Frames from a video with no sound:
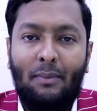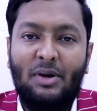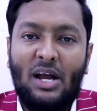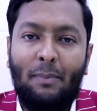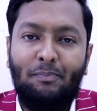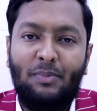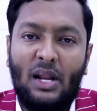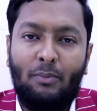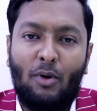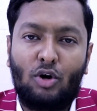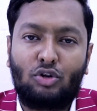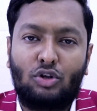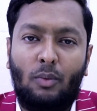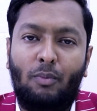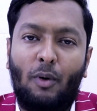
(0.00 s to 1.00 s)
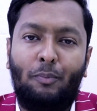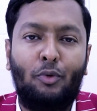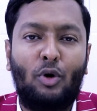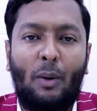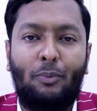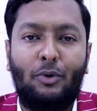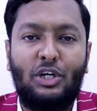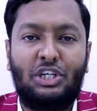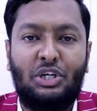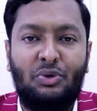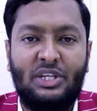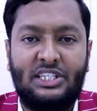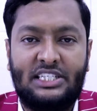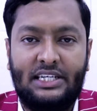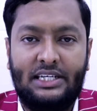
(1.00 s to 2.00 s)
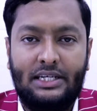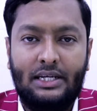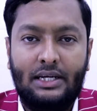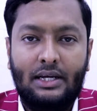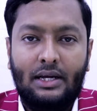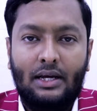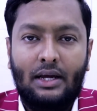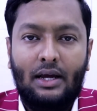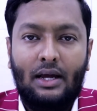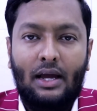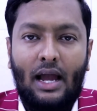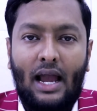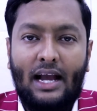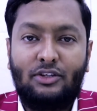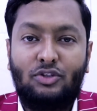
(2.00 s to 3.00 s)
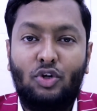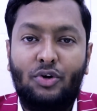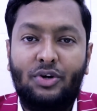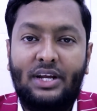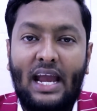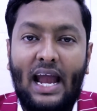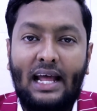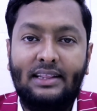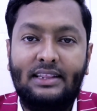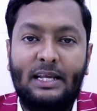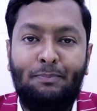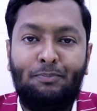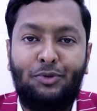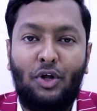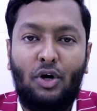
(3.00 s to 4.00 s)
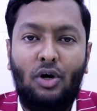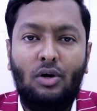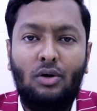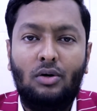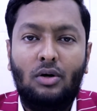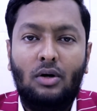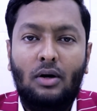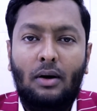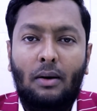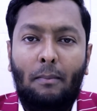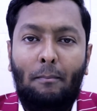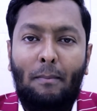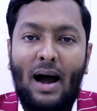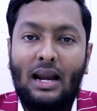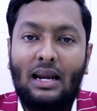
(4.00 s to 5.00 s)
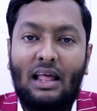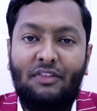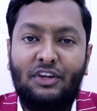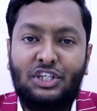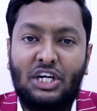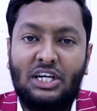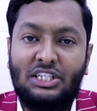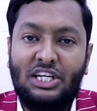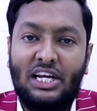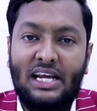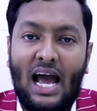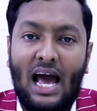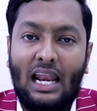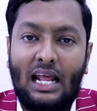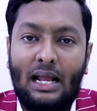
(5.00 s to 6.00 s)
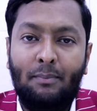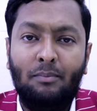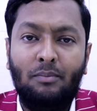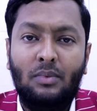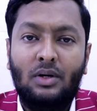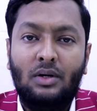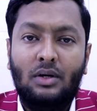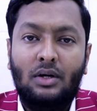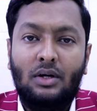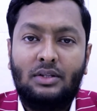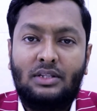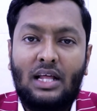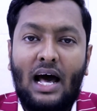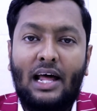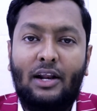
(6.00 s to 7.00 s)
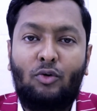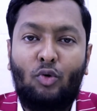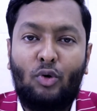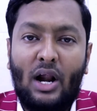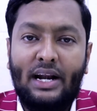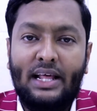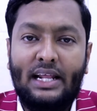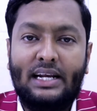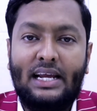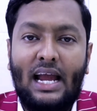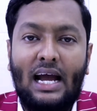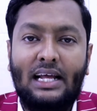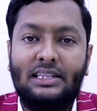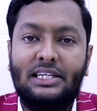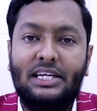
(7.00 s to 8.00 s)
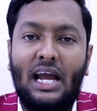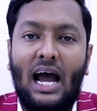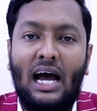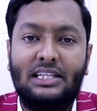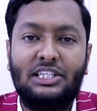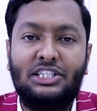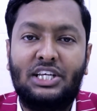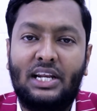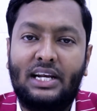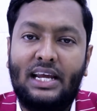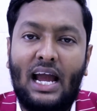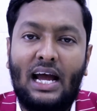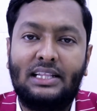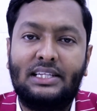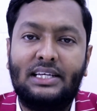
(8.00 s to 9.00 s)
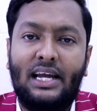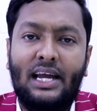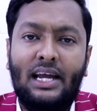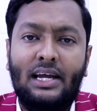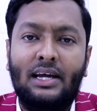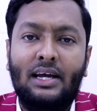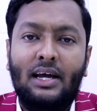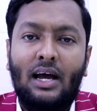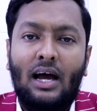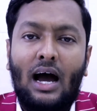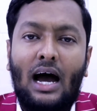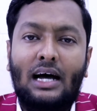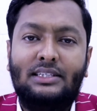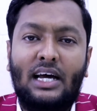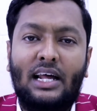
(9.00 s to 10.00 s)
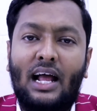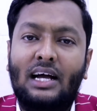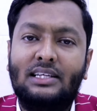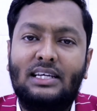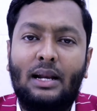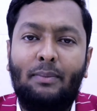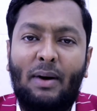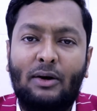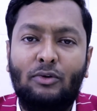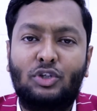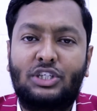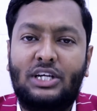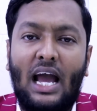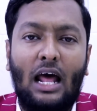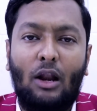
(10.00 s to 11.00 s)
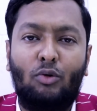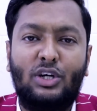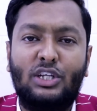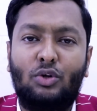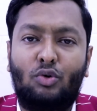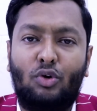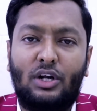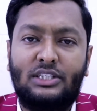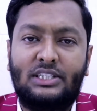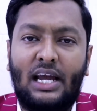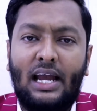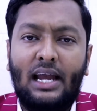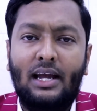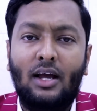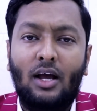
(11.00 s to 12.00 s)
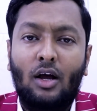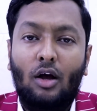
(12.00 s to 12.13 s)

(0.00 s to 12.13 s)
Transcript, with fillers: আমি আপনার বক্তব্য পুরোপুরি শুনেছি একজন জ্ঞান দীপ্ত বাংলাদেশের যেই আলেম তার কোরআনের জ্ঞান দিয়ে হাদিসের জ্ঞান দিয়ে হাজার হাজার মানুষকে আলোকিত করেছে